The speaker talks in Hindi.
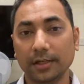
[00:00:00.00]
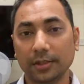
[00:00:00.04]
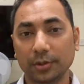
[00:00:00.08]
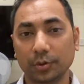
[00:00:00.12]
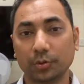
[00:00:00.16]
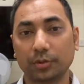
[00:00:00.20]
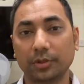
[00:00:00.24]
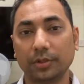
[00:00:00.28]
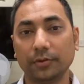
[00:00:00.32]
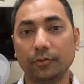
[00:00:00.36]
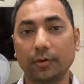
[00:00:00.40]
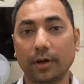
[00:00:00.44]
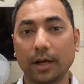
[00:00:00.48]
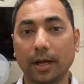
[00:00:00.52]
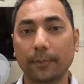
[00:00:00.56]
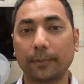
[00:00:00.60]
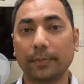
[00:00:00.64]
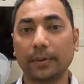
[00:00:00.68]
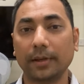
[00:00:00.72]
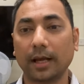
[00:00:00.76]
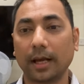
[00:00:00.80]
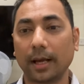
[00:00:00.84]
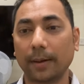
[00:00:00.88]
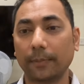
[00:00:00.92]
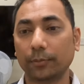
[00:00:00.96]
क्योंकि वहाँ
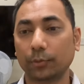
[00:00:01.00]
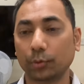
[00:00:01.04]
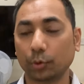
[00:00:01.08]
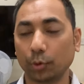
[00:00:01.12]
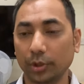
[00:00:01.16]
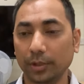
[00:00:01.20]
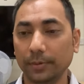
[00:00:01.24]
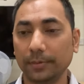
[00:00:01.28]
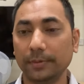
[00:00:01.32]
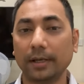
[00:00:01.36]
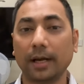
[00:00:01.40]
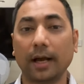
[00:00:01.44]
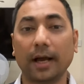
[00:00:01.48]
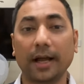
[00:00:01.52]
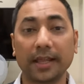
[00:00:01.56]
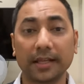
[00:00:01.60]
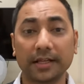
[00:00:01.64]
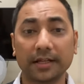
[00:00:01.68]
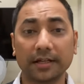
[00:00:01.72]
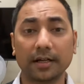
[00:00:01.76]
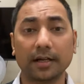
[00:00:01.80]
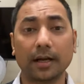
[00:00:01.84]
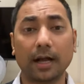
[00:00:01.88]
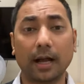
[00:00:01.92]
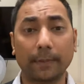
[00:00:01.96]
पे आप कोई भी
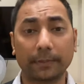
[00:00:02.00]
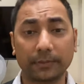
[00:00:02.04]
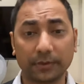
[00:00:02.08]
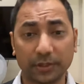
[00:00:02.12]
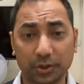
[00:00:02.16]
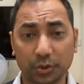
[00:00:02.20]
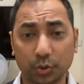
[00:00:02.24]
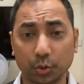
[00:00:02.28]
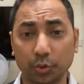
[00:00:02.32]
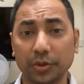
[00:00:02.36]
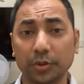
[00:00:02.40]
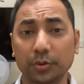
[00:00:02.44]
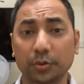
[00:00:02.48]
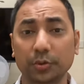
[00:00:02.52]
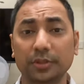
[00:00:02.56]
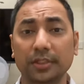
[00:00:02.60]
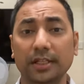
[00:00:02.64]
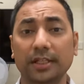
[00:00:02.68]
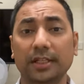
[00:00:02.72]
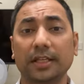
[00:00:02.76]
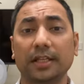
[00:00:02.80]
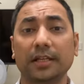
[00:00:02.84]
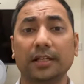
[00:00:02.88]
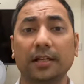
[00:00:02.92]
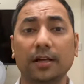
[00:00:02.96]
आएगा आपकी स्टोरी को
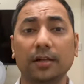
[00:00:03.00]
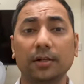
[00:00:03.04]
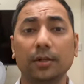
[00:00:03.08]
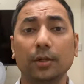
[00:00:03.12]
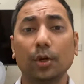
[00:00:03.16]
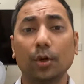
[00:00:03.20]
देखेगा